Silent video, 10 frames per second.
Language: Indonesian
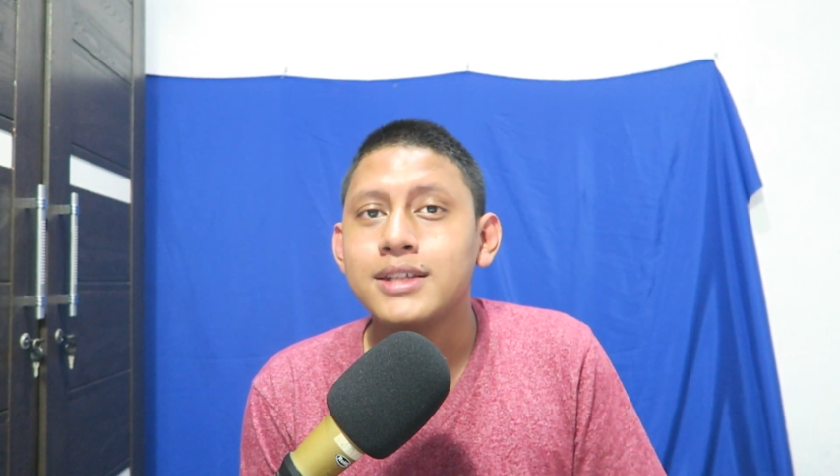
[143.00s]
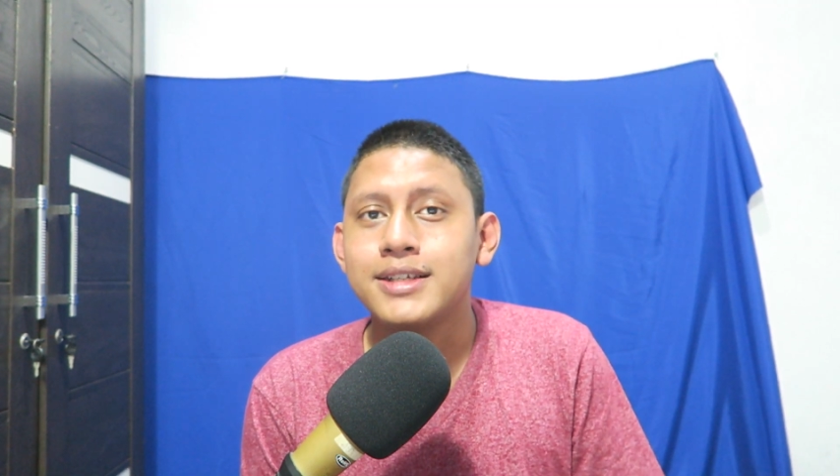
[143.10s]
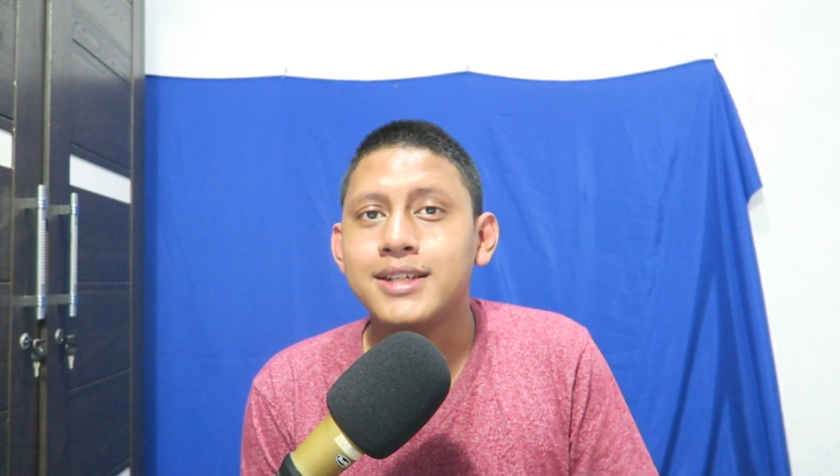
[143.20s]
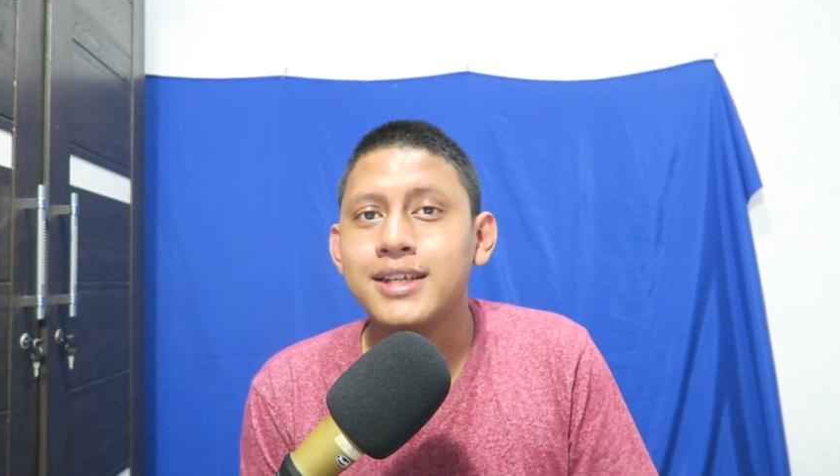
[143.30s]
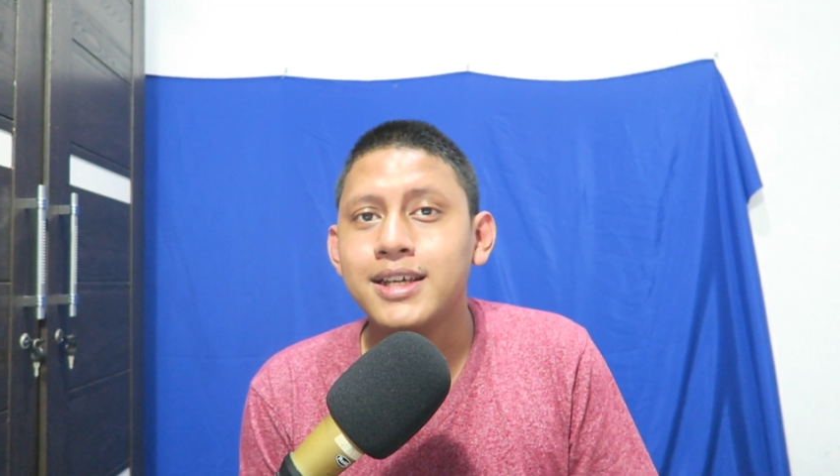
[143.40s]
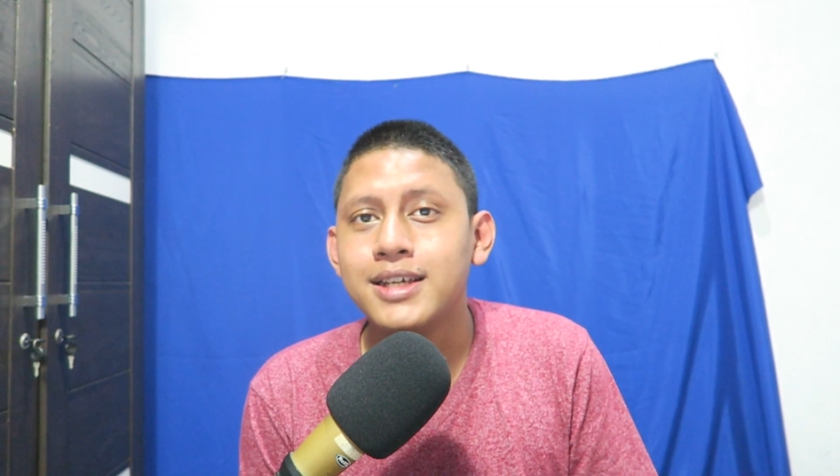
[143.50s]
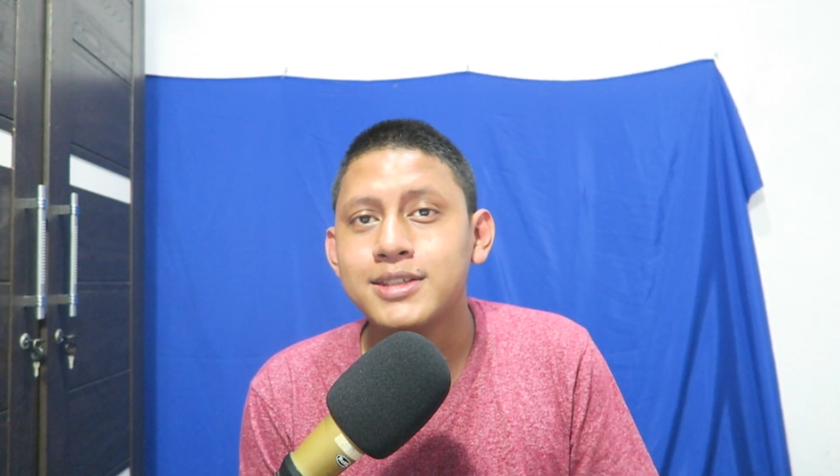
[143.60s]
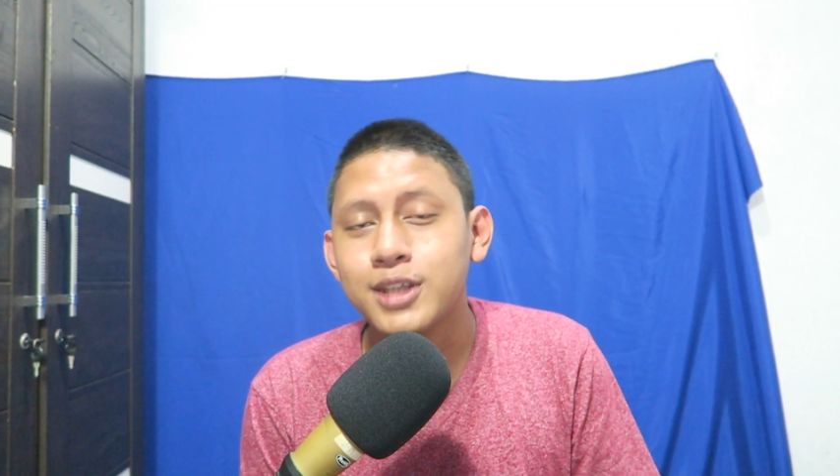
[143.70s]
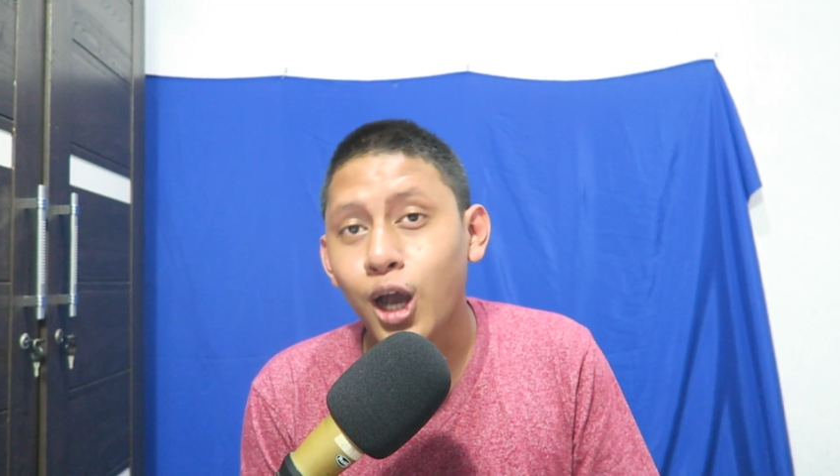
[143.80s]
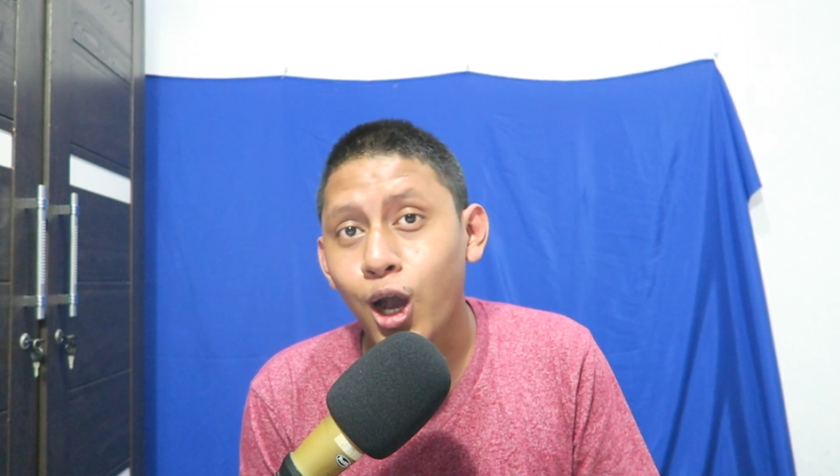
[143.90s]
Jadi
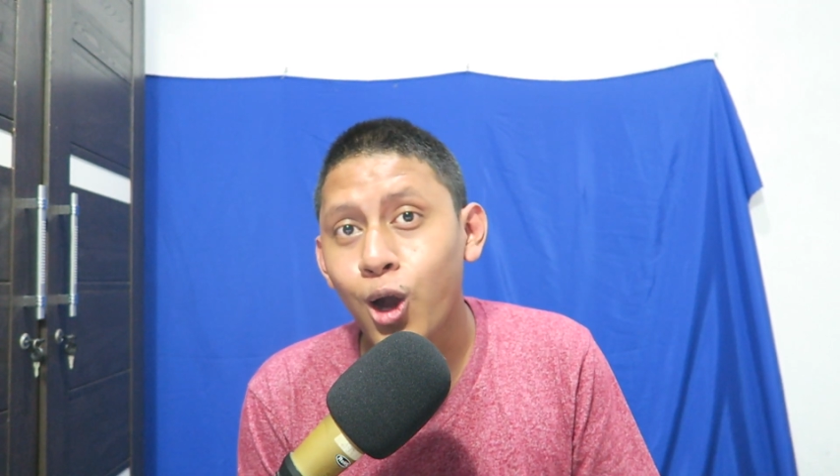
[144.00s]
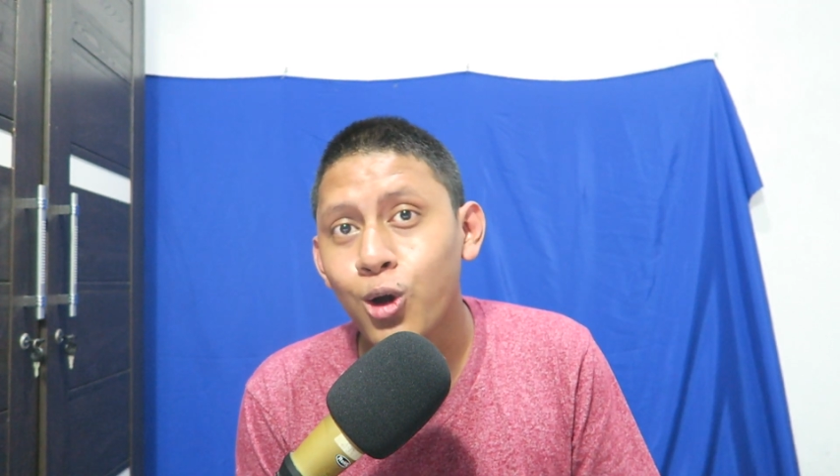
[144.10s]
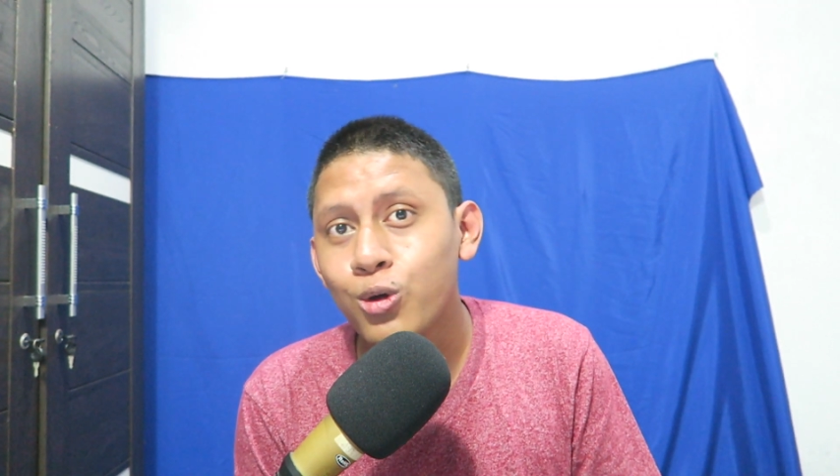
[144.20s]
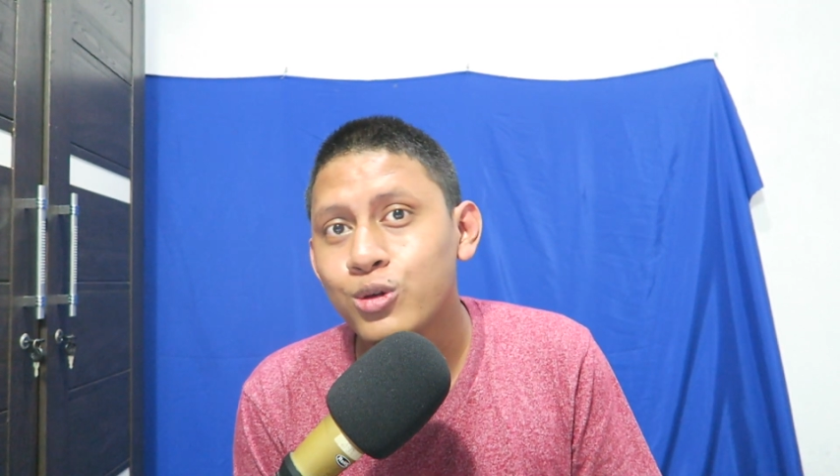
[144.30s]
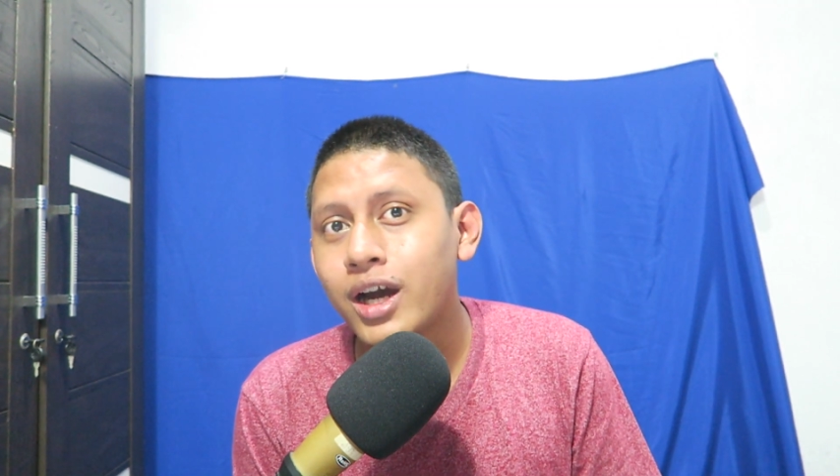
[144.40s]
so